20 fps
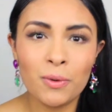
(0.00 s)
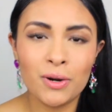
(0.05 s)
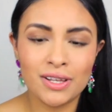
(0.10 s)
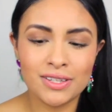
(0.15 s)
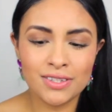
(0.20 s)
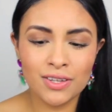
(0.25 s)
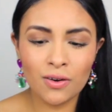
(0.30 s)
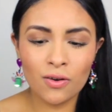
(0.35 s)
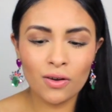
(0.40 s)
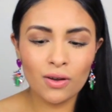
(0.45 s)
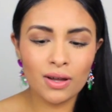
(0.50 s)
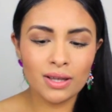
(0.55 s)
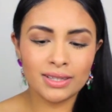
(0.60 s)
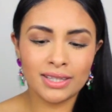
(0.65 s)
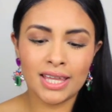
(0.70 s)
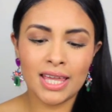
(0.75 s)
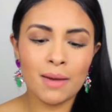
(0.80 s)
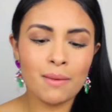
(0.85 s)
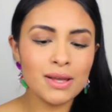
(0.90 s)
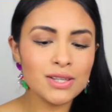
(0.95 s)
como les digo,
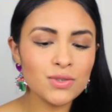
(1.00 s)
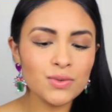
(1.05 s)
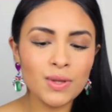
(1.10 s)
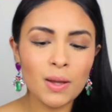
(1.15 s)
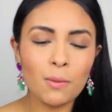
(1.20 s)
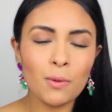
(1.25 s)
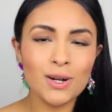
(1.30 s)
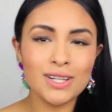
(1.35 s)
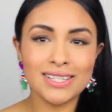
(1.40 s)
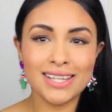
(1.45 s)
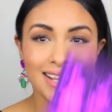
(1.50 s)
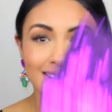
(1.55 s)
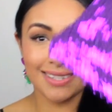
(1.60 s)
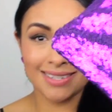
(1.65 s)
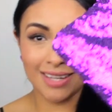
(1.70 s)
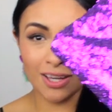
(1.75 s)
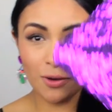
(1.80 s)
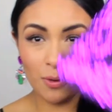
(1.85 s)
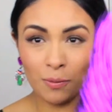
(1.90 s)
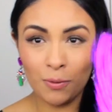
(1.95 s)
te llevas una bolsa
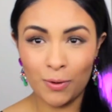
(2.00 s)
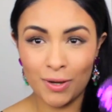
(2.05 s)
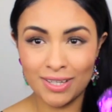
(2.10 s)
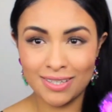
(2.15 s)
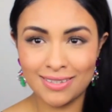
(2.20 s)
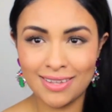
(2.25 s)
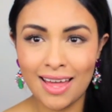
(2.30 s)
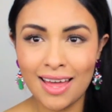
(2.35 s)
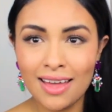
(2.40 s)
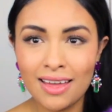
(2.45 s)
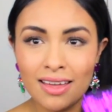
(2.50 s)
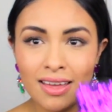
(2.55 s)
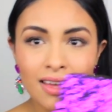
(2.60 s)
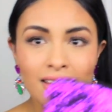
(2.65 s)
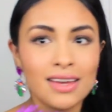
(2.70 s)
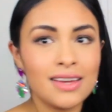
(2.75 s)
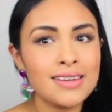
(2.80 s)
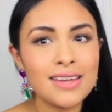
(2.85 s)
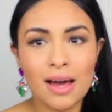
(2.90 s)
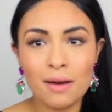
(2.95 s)
así como esta
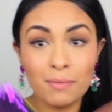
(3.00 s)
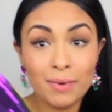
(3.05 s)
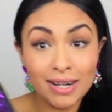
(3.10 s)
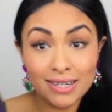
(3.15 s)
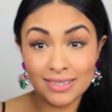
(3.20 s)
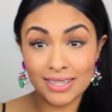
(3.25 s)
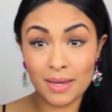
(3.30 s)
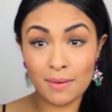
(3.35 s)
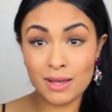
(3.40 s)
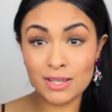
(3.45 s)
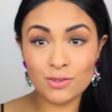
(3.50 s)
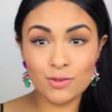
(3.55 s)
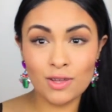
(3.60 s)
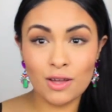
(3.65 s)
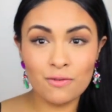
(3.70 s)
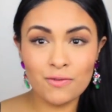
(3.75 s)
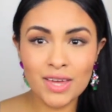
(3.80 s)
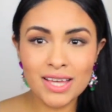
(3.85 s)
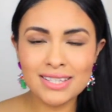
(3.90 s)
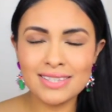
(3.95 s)
y ya parece que vas a
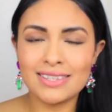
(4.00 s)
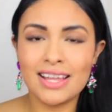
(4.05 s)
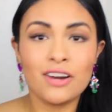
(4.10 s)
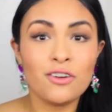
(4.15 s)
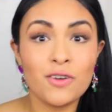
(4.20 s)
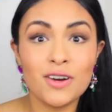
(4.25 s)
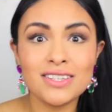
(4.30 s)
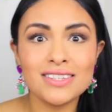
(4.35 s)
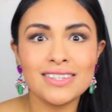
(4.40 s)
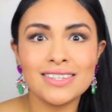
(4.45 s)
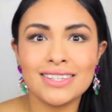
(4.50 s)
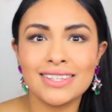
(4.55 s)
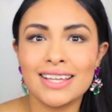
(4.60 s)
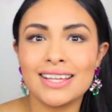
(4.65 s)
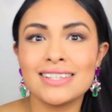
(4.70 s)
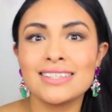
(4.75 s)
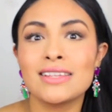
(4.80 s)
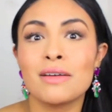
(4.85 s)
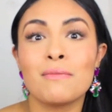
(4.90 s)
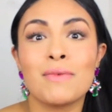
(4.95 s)
una fiesta, no
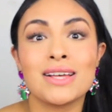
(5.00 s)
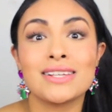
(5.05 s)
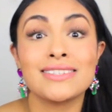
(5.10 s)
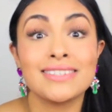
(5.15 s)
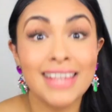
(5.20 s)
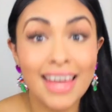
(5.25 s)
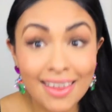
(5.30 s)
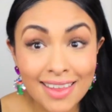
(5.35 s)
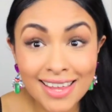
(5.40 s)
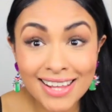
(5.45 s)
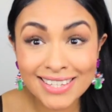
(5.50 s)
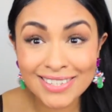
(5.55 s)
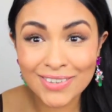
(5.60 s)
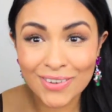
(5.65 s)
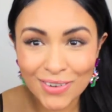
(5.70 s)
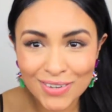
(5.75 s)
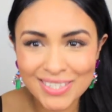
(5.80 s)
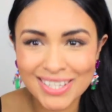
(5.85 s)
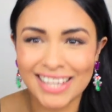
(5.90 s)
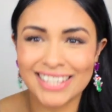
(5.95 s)
necesitas demasiadas
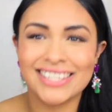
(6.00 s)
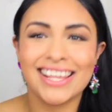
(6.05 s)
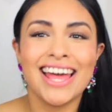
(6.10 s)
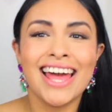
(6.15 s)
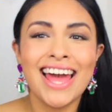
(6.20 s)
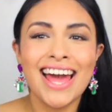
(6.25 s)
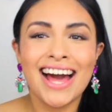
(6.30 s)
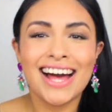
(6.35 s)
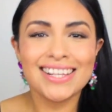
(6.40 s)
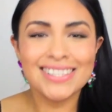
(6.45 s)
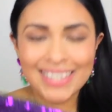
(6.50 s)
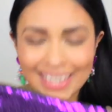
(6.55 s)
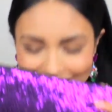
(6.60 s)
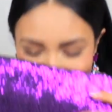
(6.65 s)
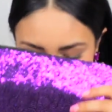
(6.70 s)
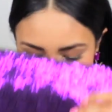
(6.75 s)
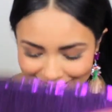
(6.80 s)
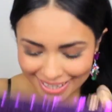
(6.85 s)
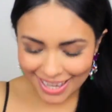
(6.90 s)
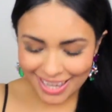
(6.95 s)
cosas. Así
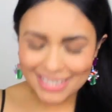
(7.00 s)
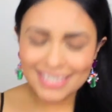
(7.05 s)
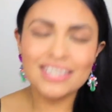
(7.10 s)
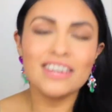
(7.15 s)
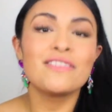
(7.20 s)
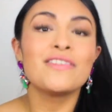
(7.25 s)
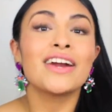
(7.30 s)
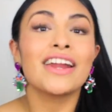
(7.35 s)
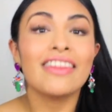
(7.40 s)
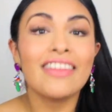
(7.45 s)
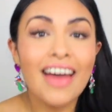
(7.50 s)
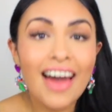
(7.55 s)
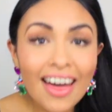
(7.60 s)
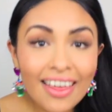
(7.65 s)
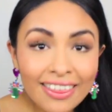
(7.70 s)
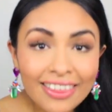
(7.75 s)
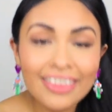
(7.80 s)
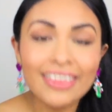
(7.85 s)
que chicas, de verdad,